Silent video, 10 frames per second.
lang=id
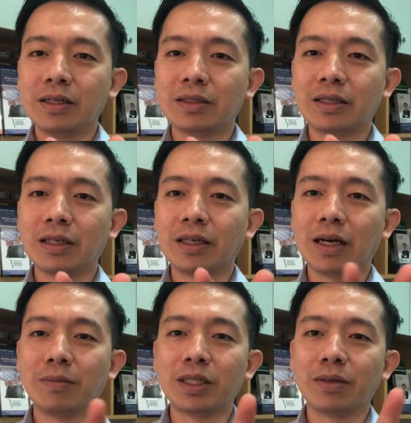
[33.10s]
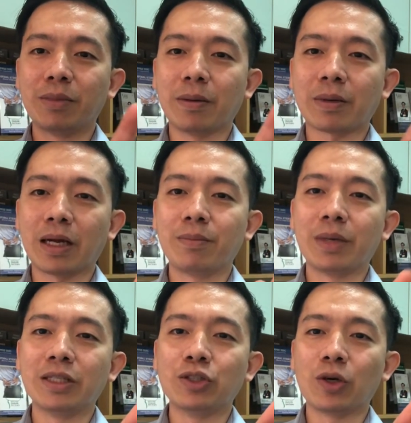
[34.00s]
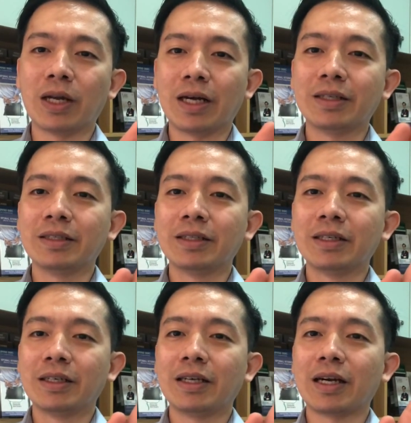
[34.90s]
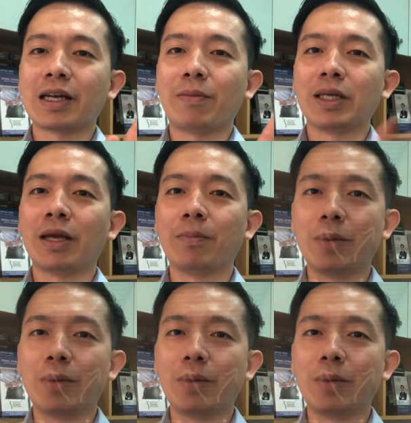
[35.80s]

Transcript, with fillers: sehingga menyebabkan benjolan yang namanya